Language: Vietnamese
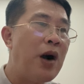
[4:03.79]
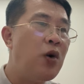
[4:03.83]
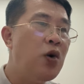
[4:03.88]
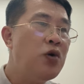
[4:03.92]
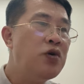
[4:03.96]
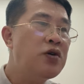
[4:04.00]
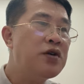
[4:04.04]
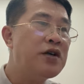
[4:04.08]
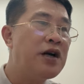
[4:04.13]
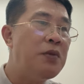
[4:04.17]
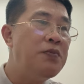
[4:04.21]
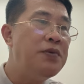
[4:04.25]

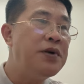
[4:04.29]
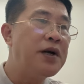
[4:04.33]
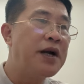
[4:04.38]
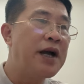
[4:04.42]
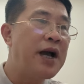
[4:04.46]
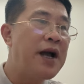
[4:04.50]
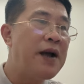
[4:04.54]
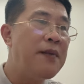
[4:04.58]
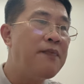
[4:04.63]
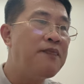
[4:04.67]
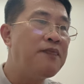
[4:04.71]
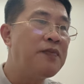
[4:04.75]
hốt không được
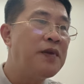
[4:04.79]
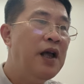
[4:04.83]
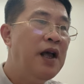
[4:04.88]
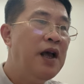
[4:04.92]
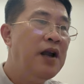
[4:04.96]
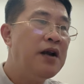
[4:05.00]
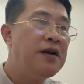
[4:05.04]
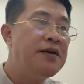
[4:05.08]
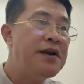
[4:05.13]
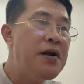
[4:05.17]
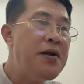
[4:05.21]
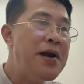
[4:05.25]
ăn. À.
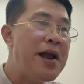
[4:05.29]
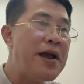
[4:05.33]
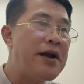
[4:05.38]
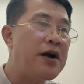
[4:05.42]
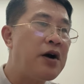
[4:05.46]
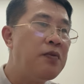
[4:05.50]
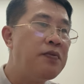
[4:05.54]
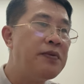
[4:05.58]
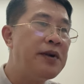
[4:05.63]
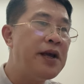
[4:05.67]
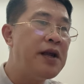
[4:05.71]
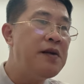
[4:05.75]
Nếu lại
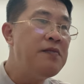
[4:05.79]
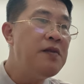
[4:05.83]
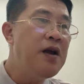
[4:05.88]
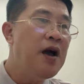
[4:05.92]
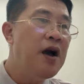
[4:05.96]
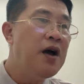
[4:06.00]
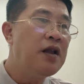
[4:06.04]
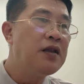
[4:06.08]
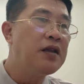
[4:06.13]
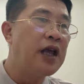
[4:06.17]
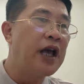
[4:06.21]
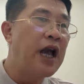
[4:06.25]
không đến
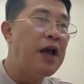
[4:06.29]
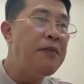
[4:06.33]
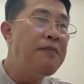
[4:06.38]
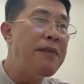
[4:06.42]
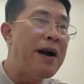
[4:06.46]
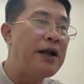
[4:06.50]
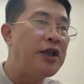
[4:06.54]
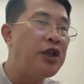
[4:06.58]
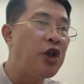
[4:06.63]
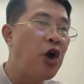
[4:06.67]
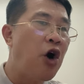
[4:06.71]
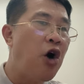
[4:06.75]
thì cái
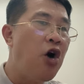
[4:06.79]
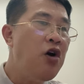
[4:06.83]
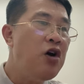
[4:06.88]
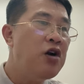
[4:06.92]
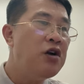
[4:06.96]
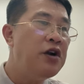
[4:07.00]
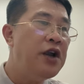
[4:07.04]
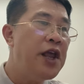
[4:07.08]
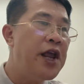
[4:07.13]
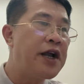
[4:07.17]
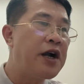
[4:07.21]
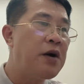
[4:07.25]
mạng nhỏ
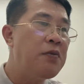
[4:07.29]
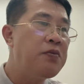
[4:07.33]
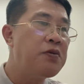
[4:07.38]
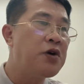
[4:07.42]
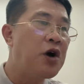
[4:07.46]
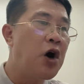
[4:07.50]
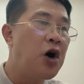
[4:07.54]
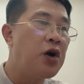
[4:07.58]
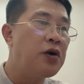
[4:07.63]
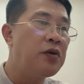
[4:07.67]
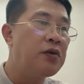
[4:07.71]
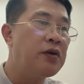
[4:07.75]
liền không
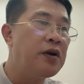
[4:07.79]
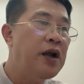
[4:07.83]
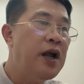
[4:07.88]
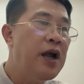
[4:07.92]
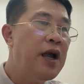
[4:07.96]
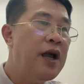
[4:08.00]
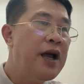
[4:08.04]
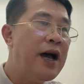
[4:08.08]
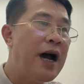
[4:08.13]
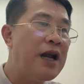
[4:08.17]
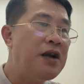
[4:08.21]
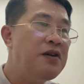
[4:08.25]
còn,
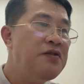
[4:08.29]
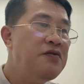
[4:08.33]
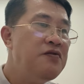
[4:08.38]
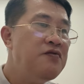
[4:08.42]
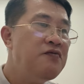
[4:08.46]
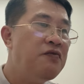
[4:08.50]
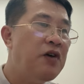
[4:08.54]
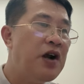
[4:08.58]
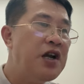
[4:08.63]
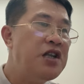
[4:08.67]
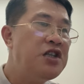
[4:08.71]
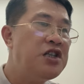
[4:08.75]
hắn
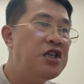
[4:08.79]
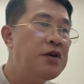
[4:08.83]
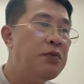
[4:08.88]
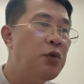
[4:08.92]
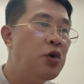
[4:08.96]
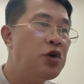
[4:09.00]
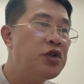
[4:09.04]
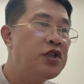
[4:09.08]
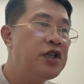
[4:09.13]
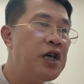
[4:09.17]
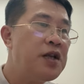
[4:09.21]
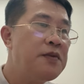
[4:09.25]
vẫn chưa
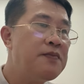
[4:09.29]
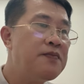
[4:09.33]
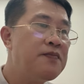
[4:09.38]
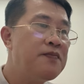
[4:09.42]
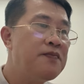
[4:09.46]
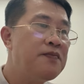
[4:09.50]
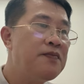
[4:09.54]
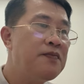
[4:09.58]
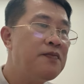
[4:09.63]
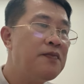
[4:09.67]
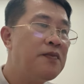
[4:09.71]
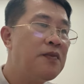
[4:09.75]
muốn chết.
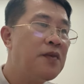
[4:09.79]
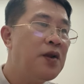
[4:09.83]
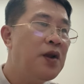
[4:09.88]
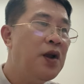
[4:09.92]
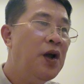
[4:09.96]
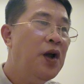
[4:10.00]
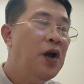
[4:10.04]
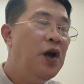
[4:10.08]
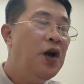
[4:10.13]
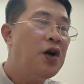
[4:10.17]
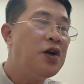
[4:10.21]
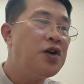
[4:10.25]

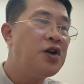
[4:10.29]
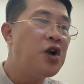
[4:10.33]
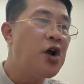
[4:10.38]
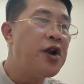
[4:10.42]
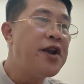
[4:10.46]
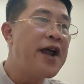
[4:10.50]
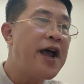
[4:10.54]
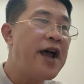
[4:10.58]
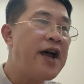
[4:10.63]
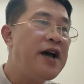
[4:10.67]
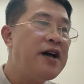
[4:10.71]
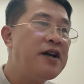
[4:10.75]
Nói
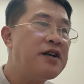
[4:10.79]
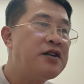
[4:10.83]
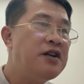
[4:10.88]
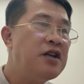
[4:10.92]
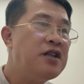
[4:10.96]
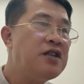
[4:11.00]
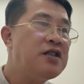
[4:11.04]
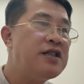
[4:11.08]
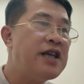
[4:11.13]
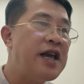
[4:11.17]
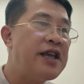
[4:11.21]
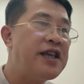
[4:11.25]
ra
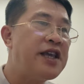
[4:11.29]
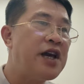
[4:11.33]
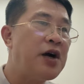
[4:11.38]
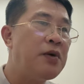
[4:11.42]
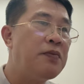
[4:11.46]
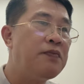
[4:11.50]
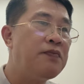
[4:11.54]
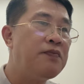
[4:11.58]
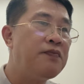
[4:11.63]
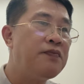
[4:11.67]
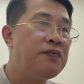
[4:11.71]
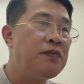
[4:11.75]
rất dài
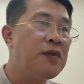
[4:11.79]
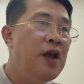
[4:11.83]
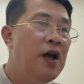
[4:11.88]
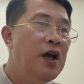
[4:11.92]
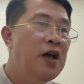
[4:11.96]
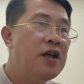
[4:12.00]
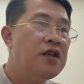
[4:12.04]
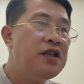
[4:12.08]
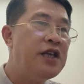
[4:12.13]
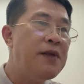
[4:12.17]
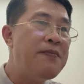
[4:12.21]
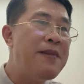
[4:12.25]
dòng,
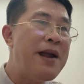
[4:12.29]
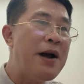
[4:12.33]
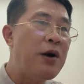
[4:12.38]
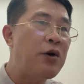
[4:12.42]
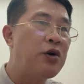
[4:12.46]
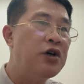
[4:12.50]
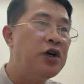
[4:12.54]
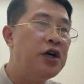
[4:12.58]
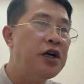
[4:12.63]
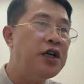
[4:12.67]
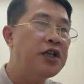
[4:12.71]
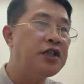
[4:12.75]
Diệp Đa Hào
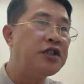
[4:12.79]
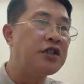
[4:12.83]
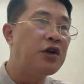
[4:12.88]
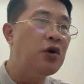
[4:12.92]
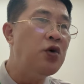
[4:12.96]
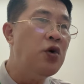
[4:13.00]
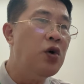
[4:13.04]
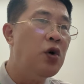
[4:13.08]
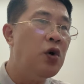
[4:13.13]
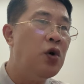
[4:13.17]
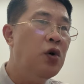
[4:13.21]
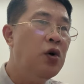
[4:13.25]
cười xấu
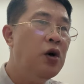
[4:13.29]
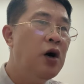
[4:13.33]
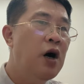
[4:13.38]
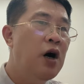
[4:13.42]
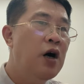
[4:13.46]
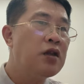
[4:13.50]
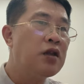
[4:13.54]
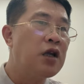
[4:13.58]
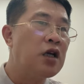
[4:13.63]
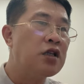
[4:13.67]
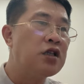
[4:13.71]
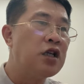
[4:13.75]
hổ,
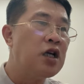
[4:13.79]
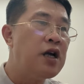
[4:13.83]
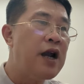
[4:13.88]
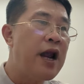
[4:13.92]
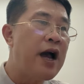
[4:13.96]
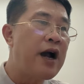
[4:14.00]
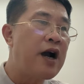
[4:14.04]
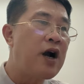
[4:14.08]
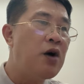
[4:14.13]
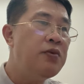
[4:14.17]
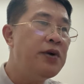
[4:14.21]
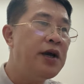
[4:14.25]
thật sự
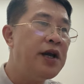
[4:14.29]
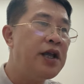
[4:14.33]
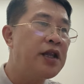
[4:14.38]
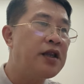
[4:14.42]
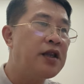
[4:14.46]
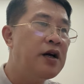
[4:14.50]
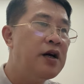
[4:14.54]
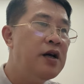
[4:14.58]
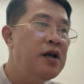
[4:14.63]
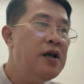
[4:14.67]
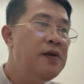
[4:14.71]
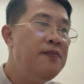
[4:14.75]
là không nghĩ
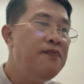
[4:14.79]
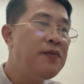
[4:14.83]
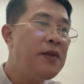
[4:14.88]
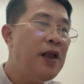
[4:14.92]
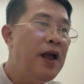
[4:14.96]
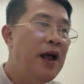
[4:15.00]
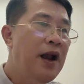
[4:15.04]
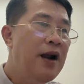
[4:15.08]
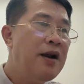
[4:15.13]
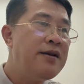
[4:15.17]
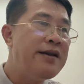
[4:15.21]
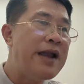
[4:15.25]
tới.
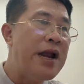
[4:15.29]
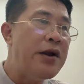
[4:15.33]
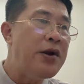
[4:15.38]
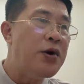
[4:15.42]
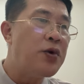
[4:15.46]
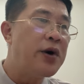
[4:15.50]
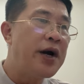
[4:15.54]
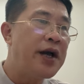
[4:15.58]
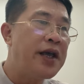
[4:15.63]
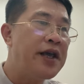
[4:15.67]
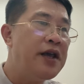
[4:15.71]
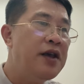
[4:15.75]
Nó
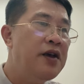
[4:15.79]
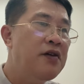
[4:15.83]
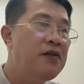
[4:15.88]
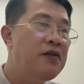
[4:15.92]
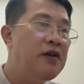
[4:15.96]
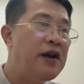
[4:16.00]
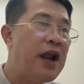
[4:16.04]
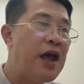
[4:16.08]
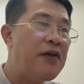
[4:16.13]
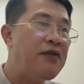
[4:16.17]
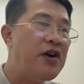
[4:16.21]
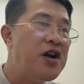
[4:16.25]
đồng hầy
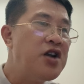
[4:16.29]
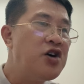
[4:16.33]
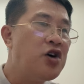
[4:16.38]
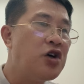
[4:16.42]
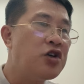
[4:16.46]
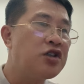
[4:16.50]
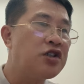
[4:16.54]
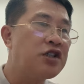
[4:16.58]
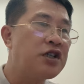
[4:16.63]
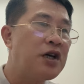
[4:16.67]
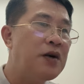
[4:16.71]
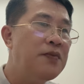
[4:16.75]
lại vẫn
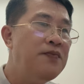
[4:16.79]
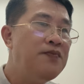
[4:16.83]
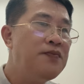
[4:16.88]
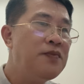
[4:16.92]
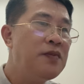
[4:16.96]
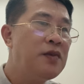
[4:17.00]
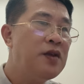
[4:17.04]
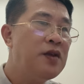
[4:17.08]
còn sống.